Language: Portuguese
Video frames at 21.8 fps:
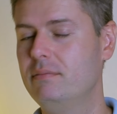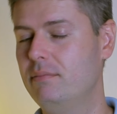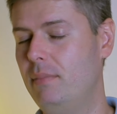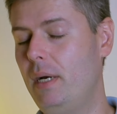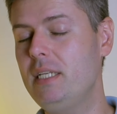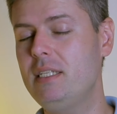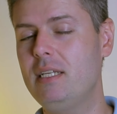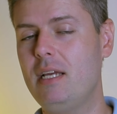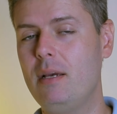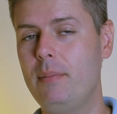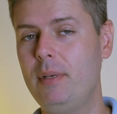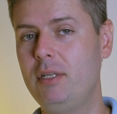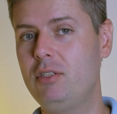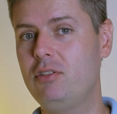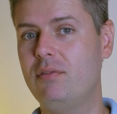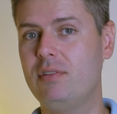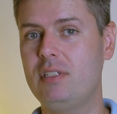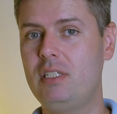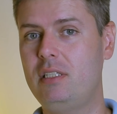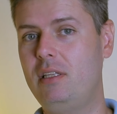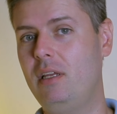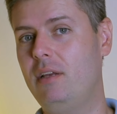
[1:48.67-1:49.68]
basicamente o
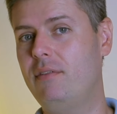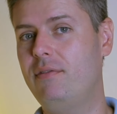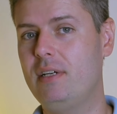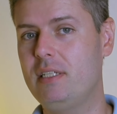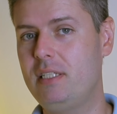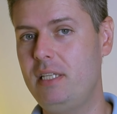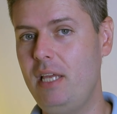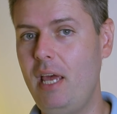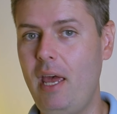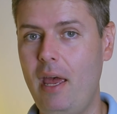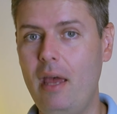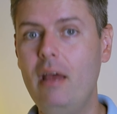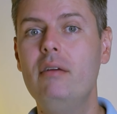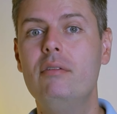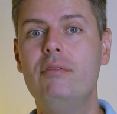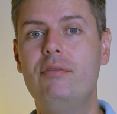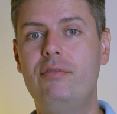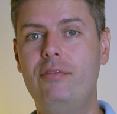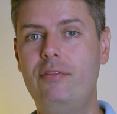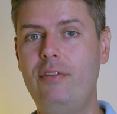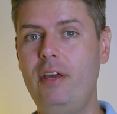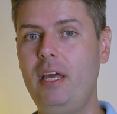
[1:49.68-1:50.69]
que você tem que fazer é
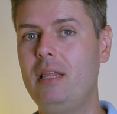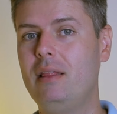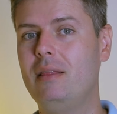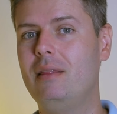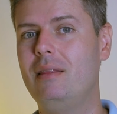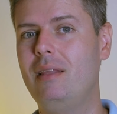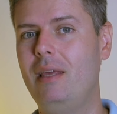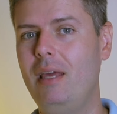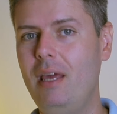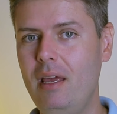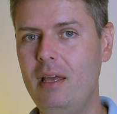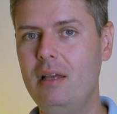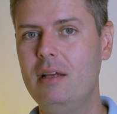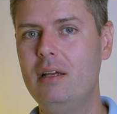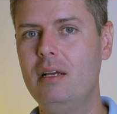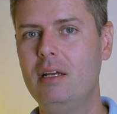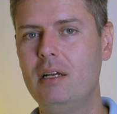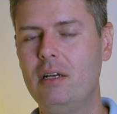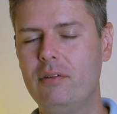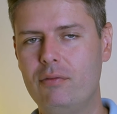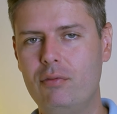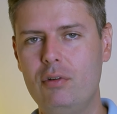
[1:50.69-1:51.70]
vender
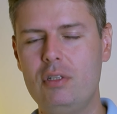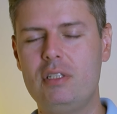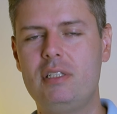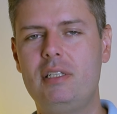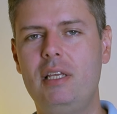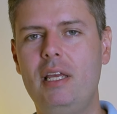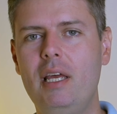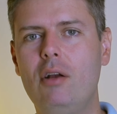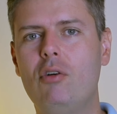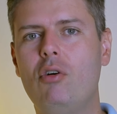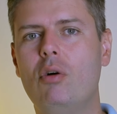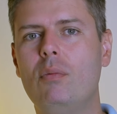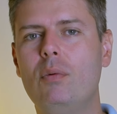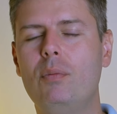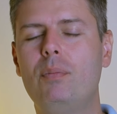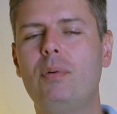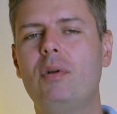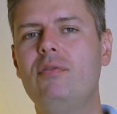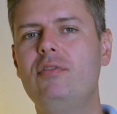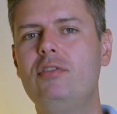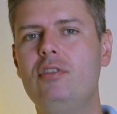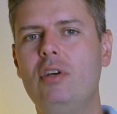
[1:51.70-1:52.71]
você como
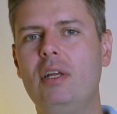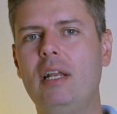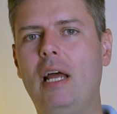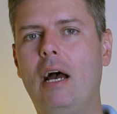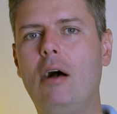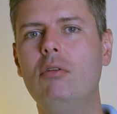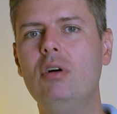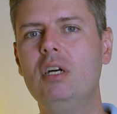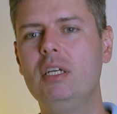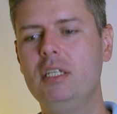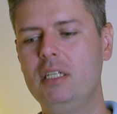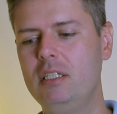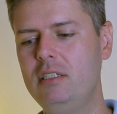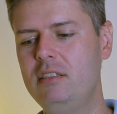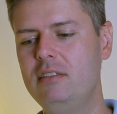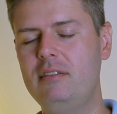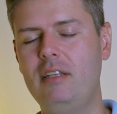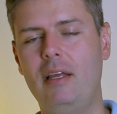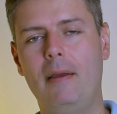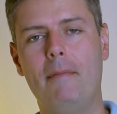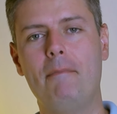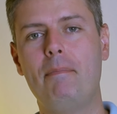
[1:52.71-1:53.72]
profissional e
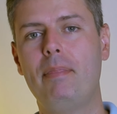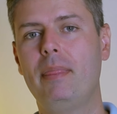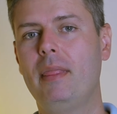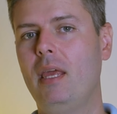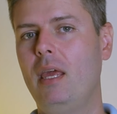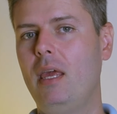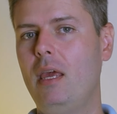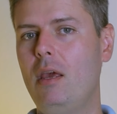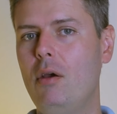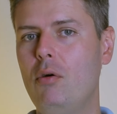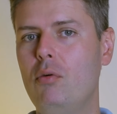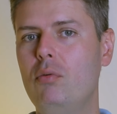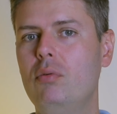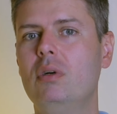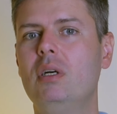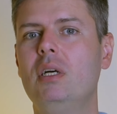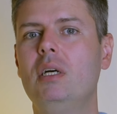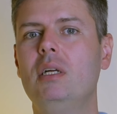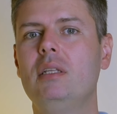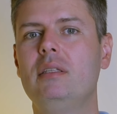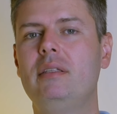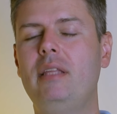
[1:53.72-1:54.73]
dizer: eu
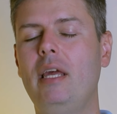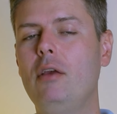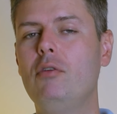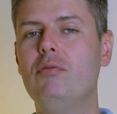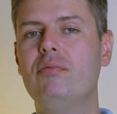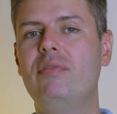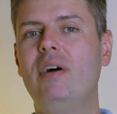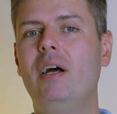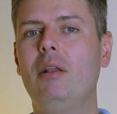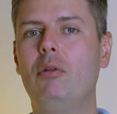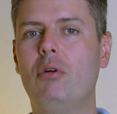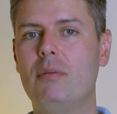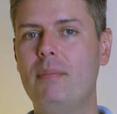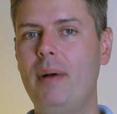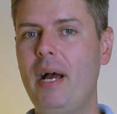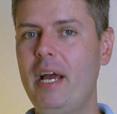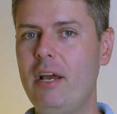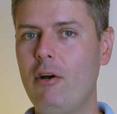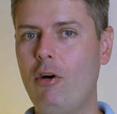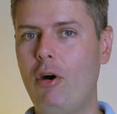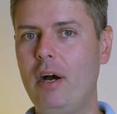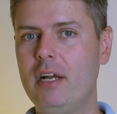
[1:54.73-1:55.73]
tem um valor
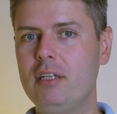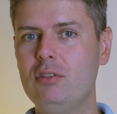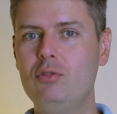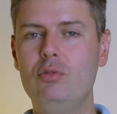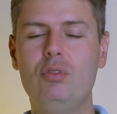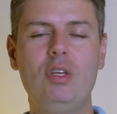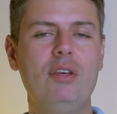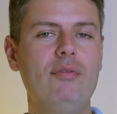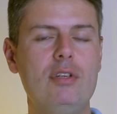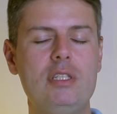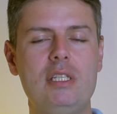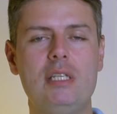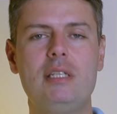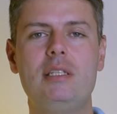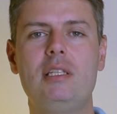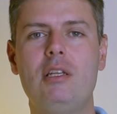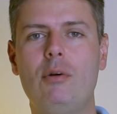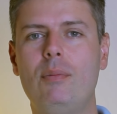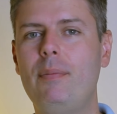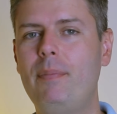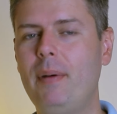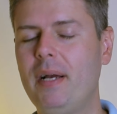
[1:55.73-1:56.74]
maior do que vocês
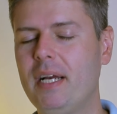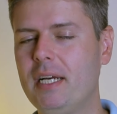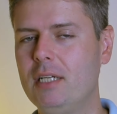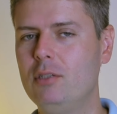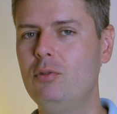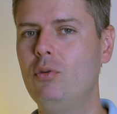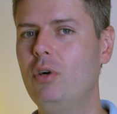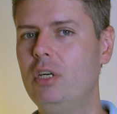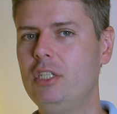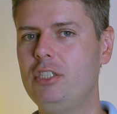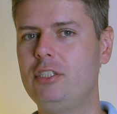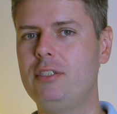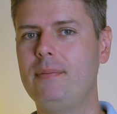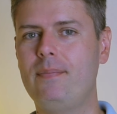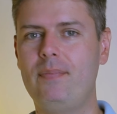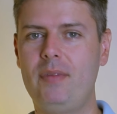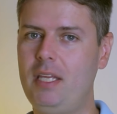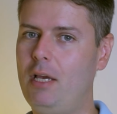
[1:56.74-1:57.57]
estão me pagando hoje.